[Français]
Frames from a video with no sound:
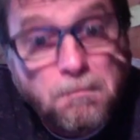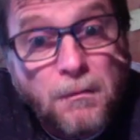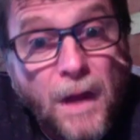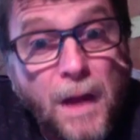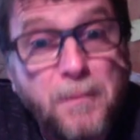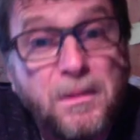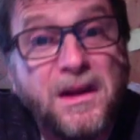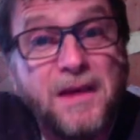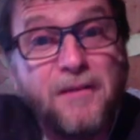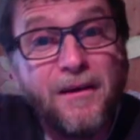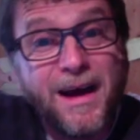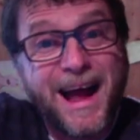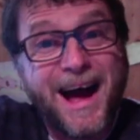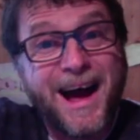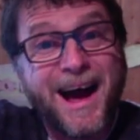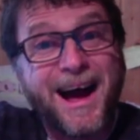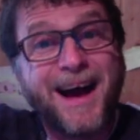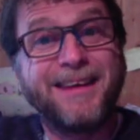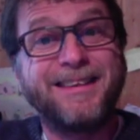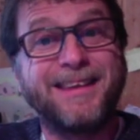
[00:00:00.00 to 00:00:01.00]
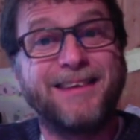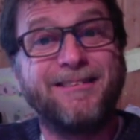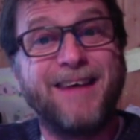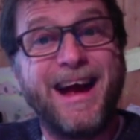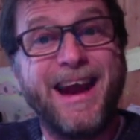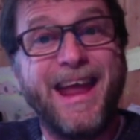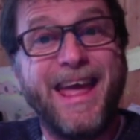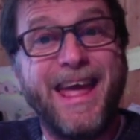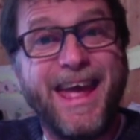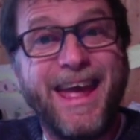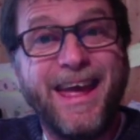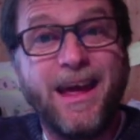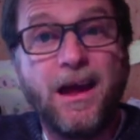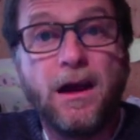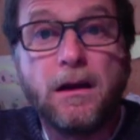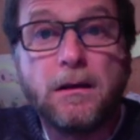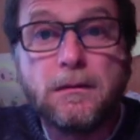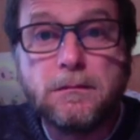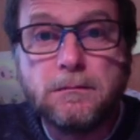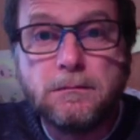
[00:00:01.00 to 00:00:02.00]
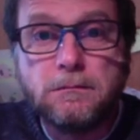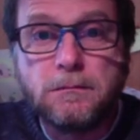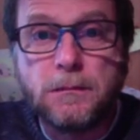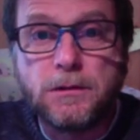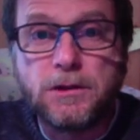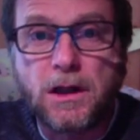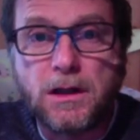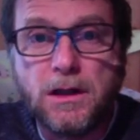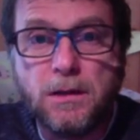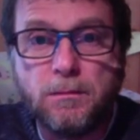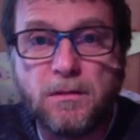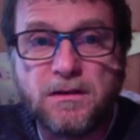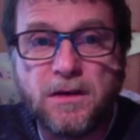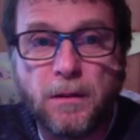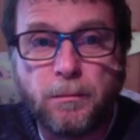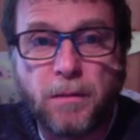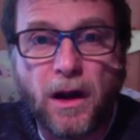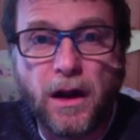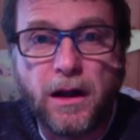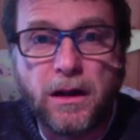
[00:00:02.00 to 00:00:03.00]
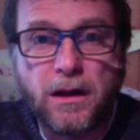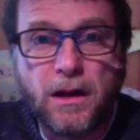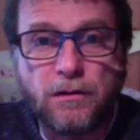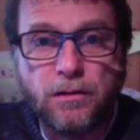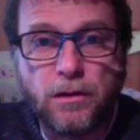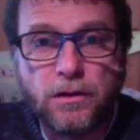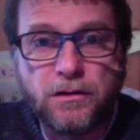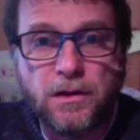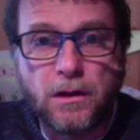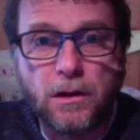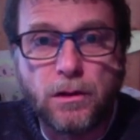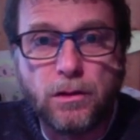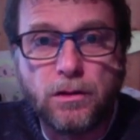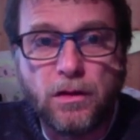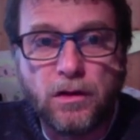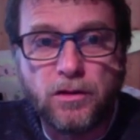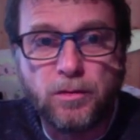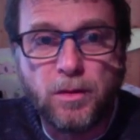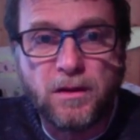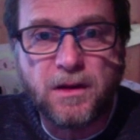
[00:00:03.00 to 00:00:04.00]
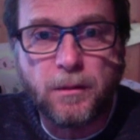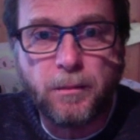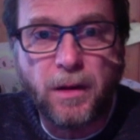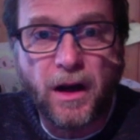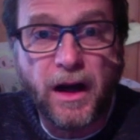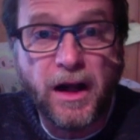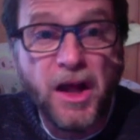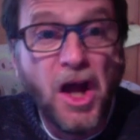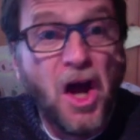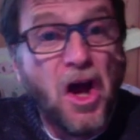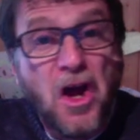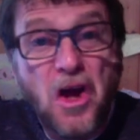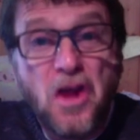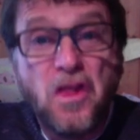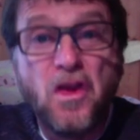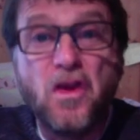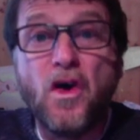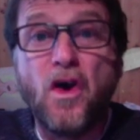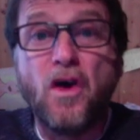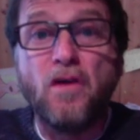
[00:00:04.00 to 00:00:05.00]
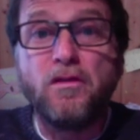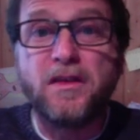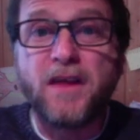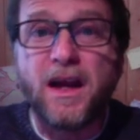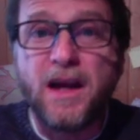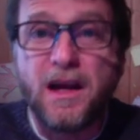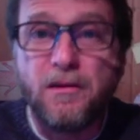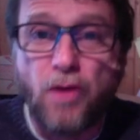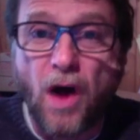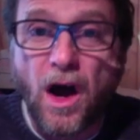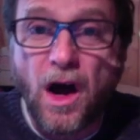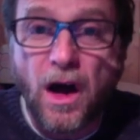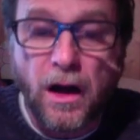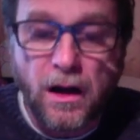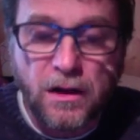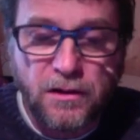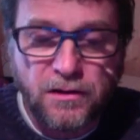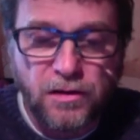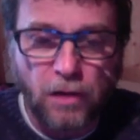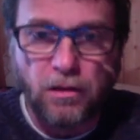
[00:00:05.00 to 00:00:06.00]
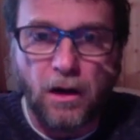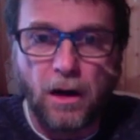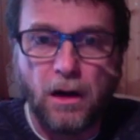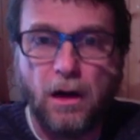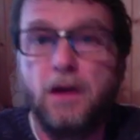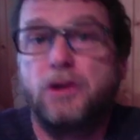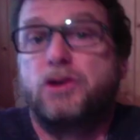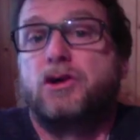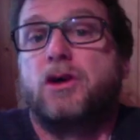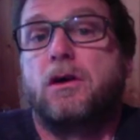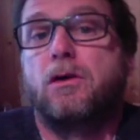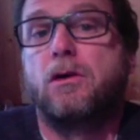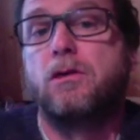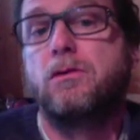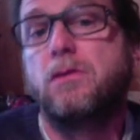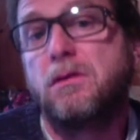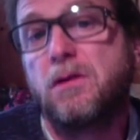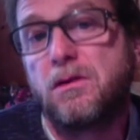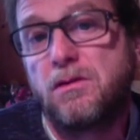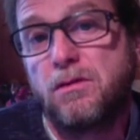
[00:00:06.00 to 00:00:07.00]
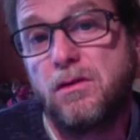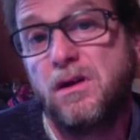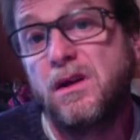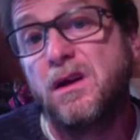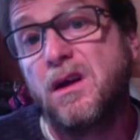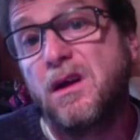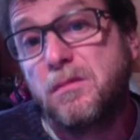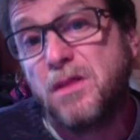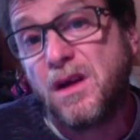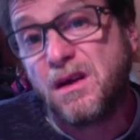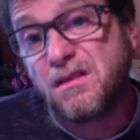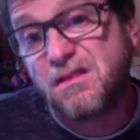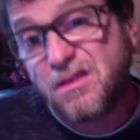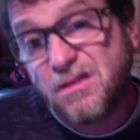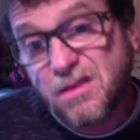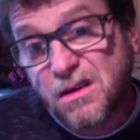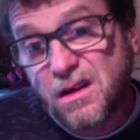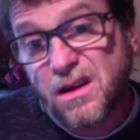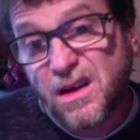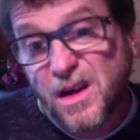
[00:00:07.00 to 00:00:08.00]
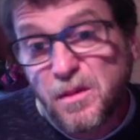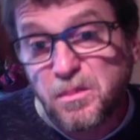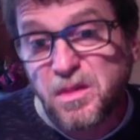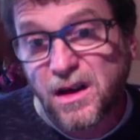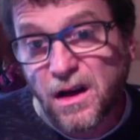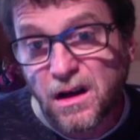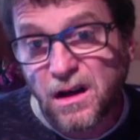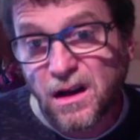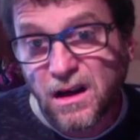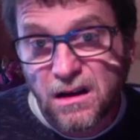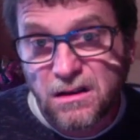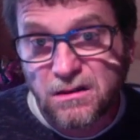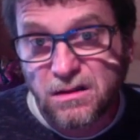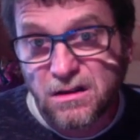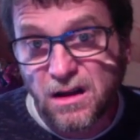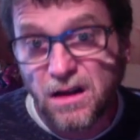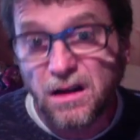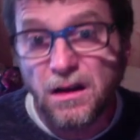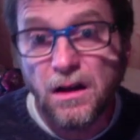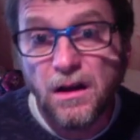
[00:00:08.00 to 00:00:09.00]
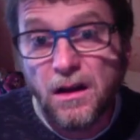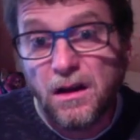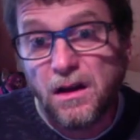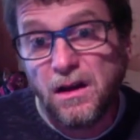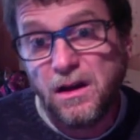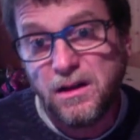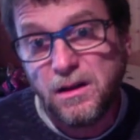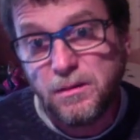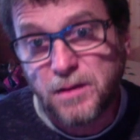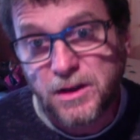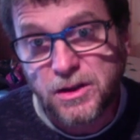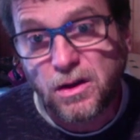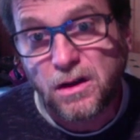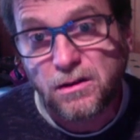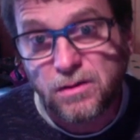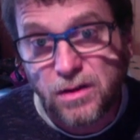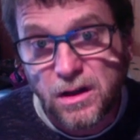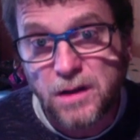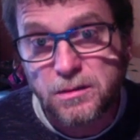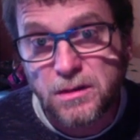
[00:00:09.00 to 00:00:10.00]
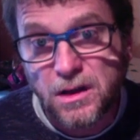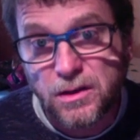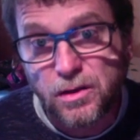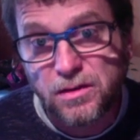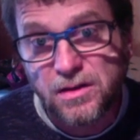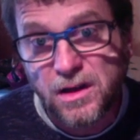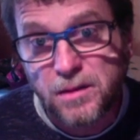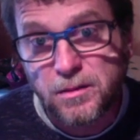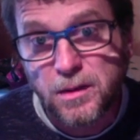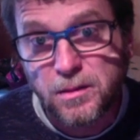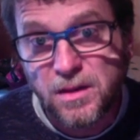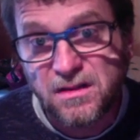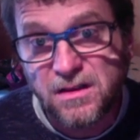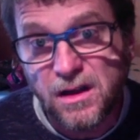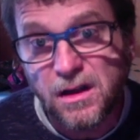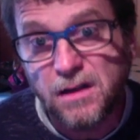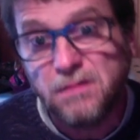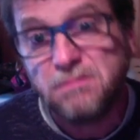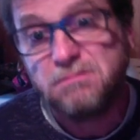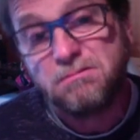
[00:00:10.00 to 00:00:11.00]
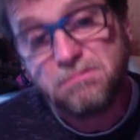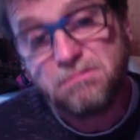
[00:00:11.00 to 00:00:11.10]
Et puis elle dit Voilà, ça va aller Jack dit, mais c'est pareil qu'avant, c'est dans l'autre sens, mais c'est pareil. Non, non, vous allez voir. Et elle s'en va. Et Jack retourne dans son lit. Et bien sûr, les pieds à l'air, tout ça. Il dit, bah, je crois que voilà ma deuxième imbécile.